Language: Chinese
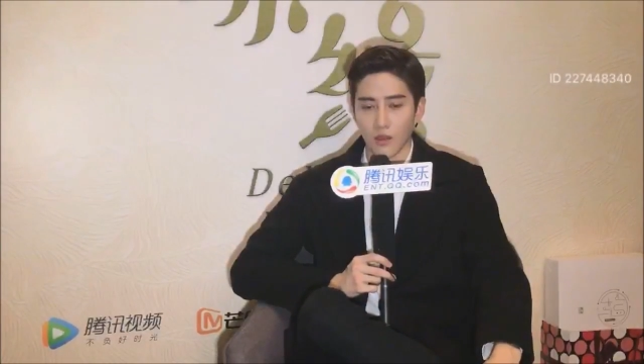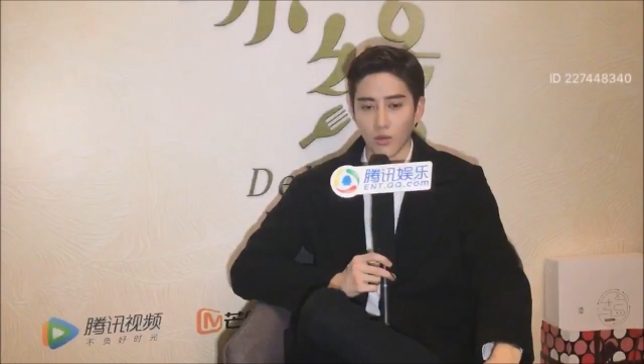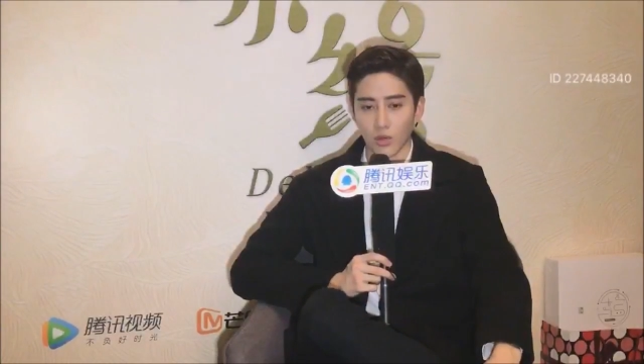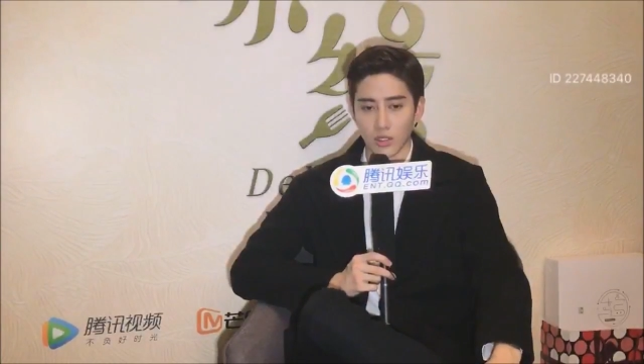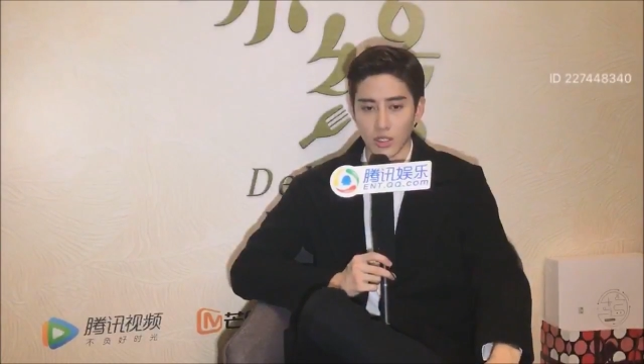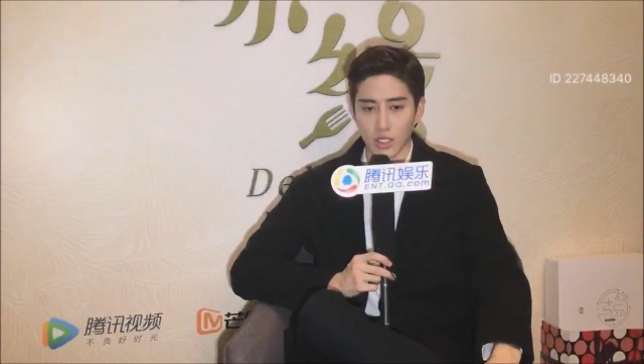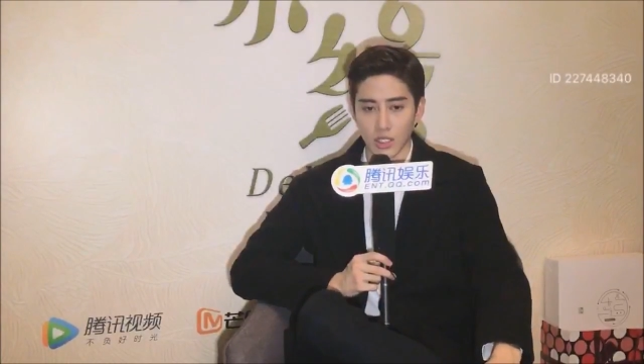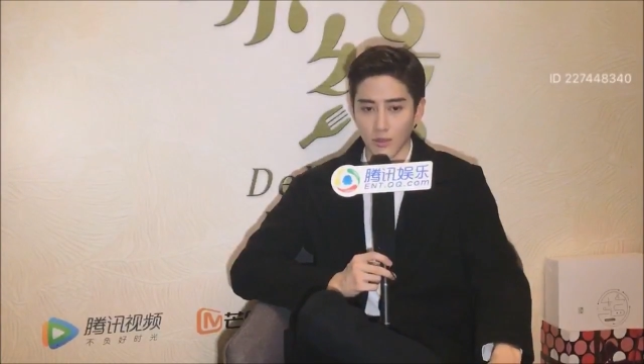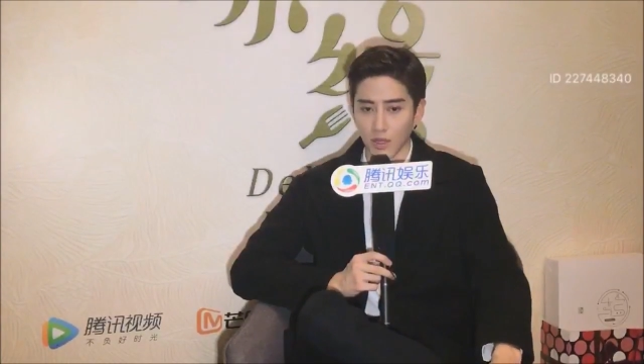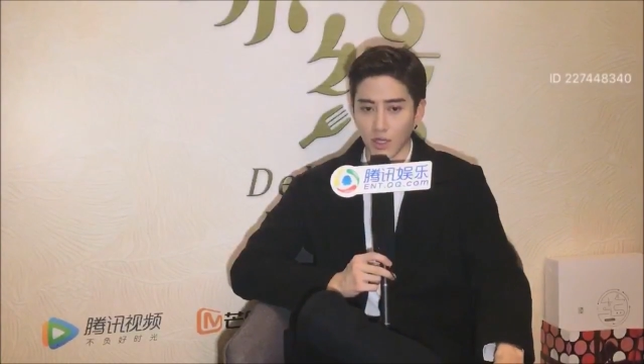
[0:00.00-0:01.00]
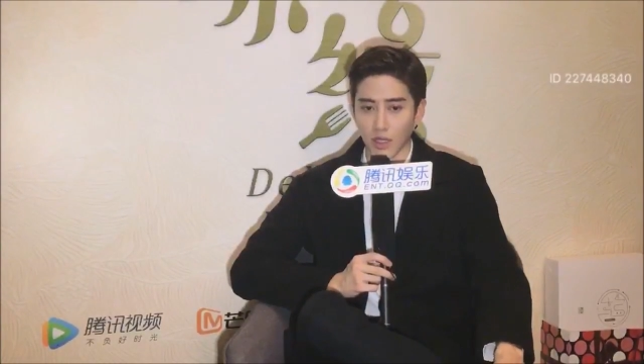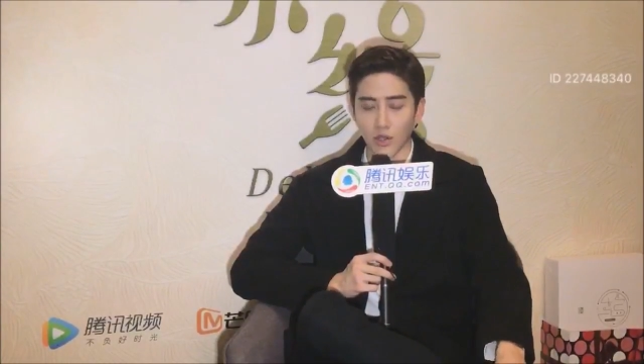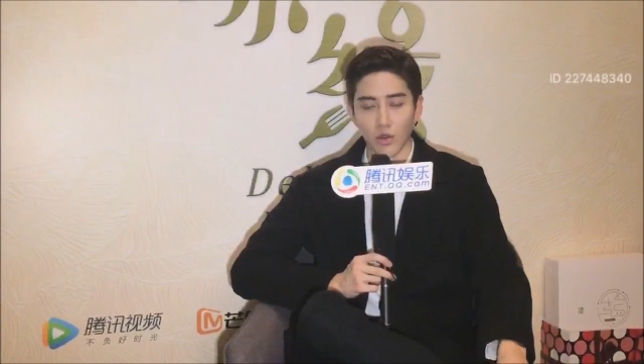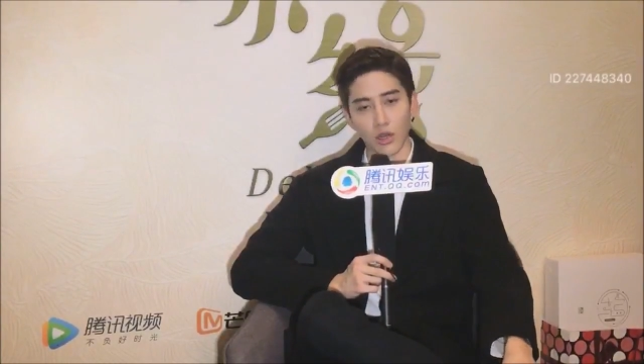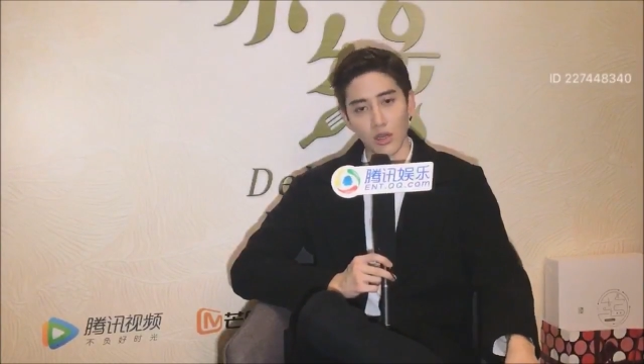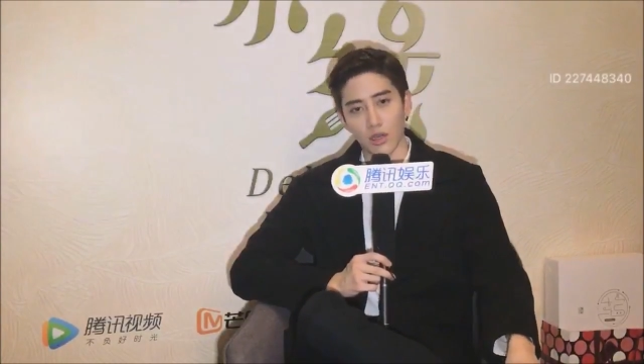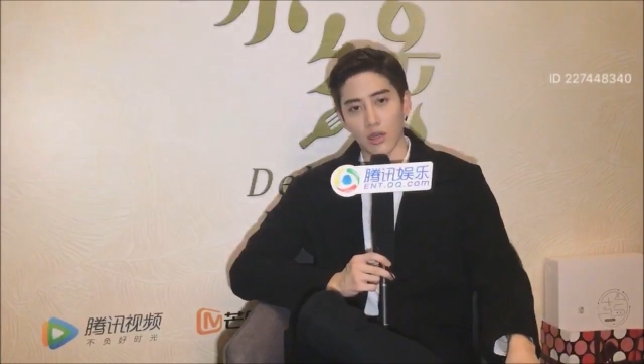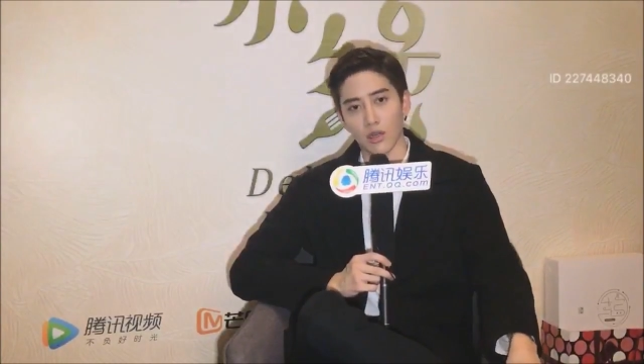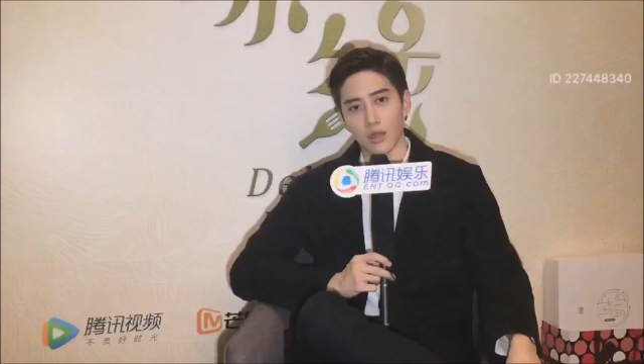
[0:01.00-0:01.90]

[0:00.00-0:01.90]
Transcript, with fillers: 我的十秒男友二》，